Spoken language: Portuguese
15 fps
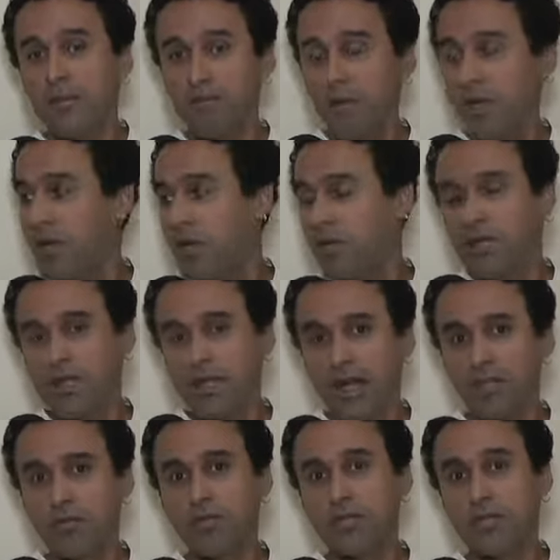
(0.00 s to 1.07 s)
pela
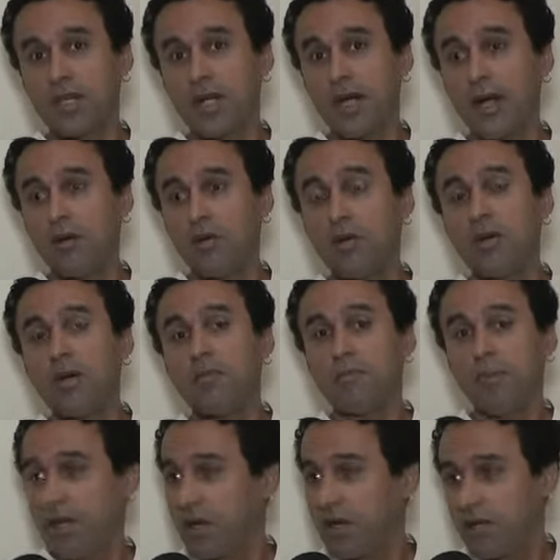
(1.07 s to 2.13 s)
qualidade musical,
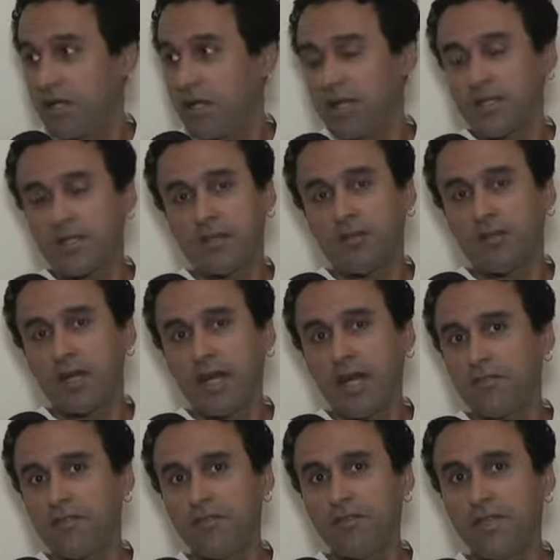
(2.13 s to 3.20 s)
pela qualidade
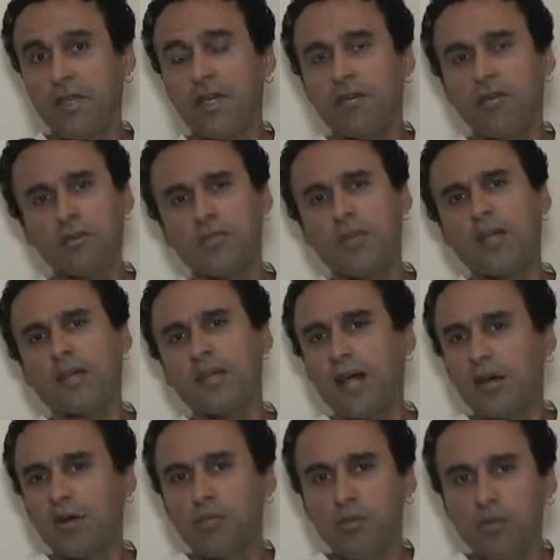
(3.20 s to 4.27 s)
cenográfica, enfim, um
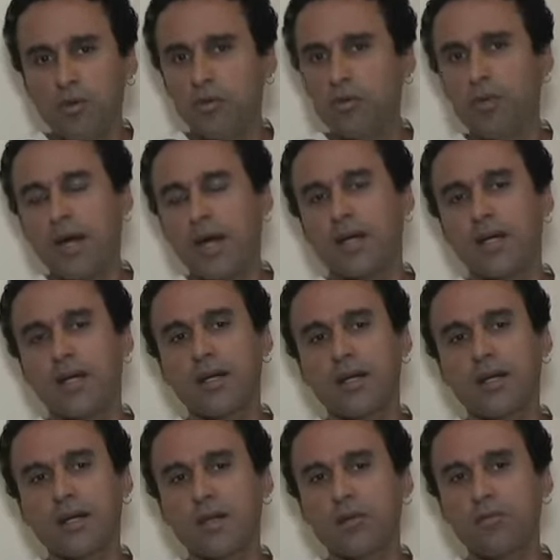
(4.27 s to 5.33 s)
espetáculo muito
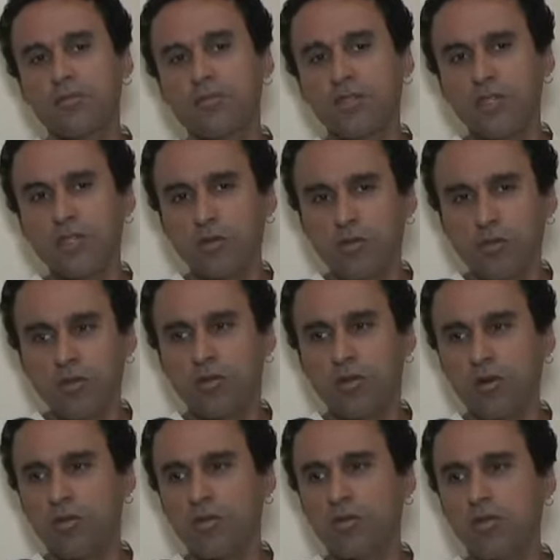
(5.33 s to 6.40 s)
bacana que eu sinto muito
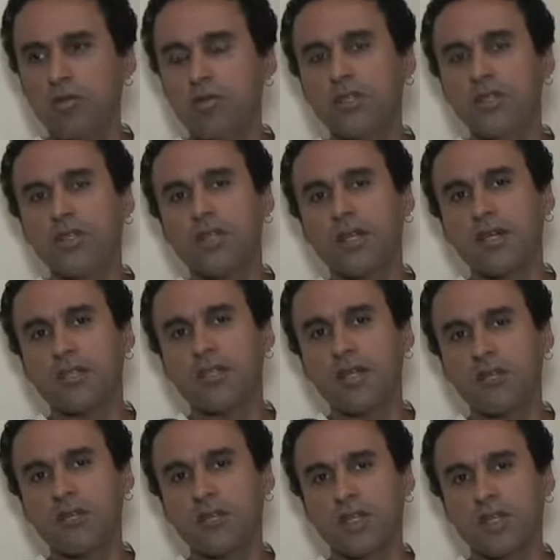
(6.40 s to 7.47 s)
orgulho de
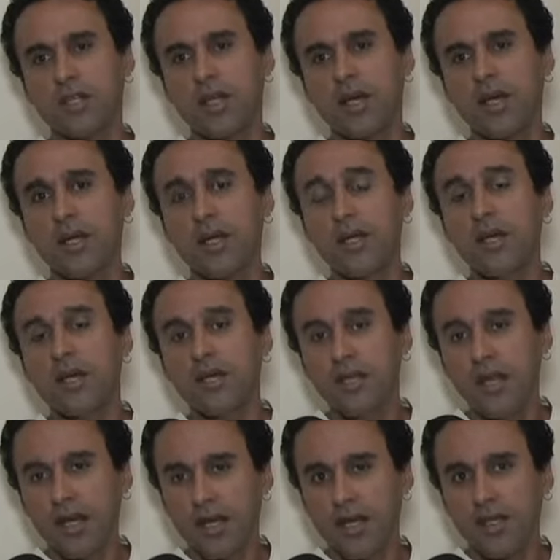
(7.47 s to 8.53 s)
trazê-los a Jataí
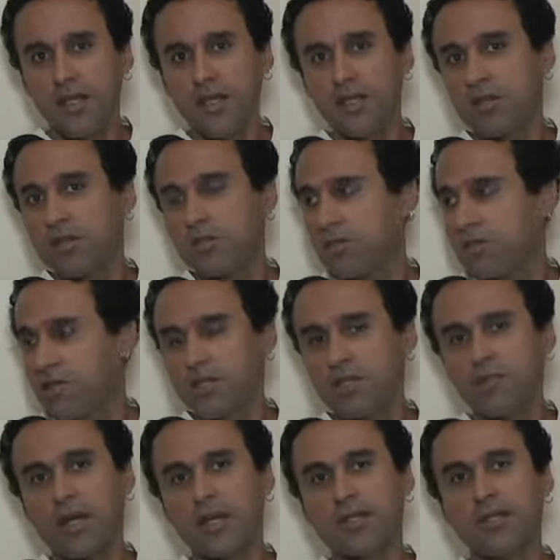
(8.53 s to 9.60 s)
e agradeço a todos esses
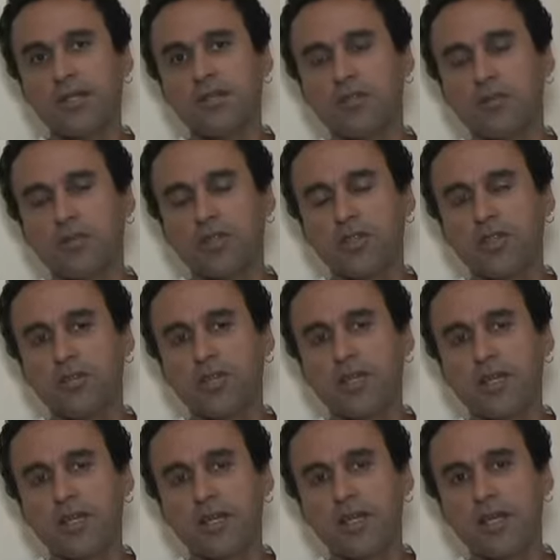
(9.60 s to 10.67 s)
parceiros que eu
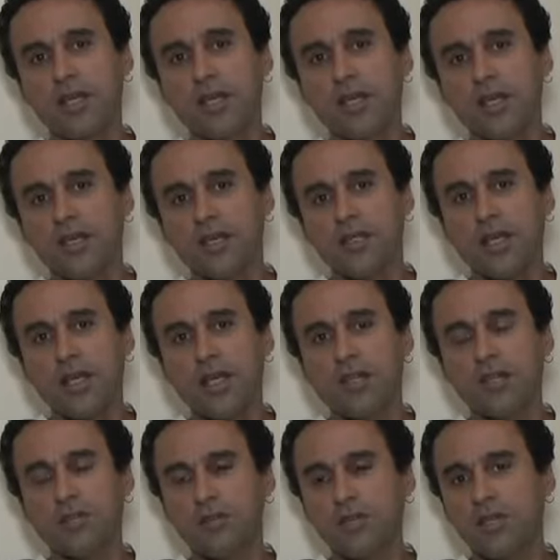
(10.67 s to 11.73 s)
mencionei aqui, que sem
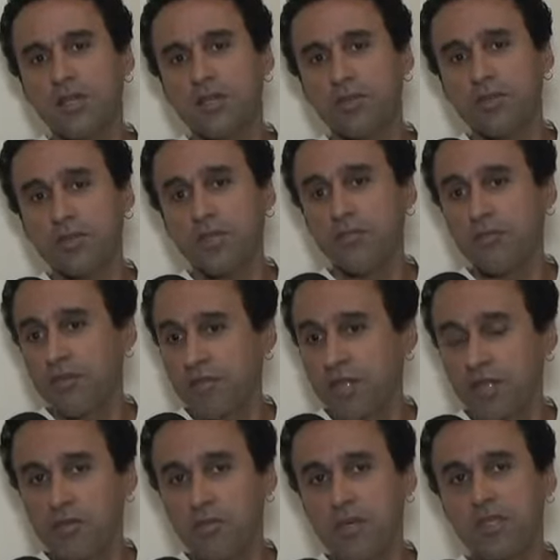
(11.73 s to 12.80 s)
eles não seria possível,
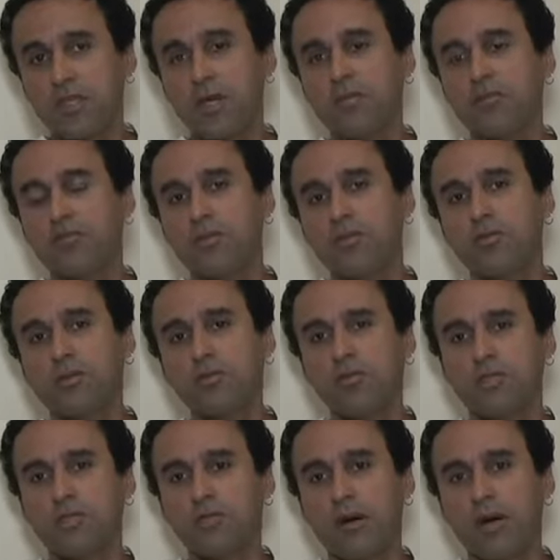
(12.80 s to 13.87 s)
evidentemente que a Prefeitura
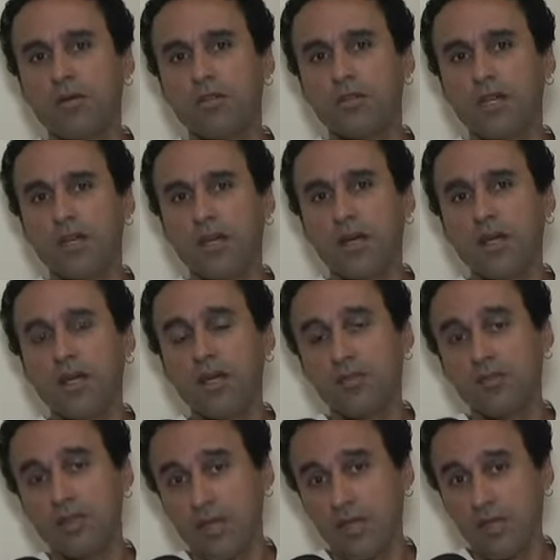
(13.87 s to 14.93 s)
Municipal de Jataí, ao
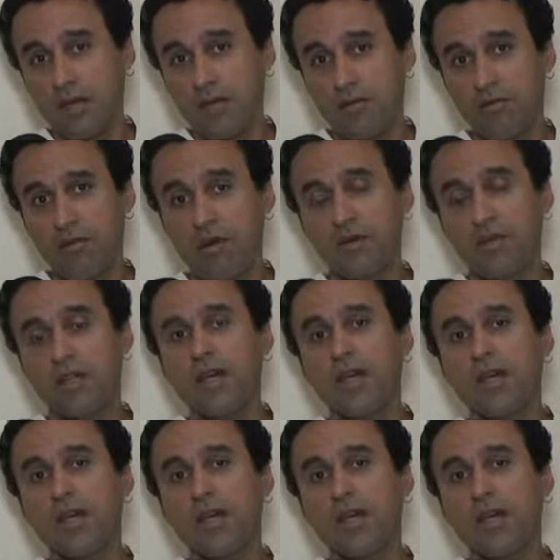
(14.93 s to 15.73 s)
secretário Walter,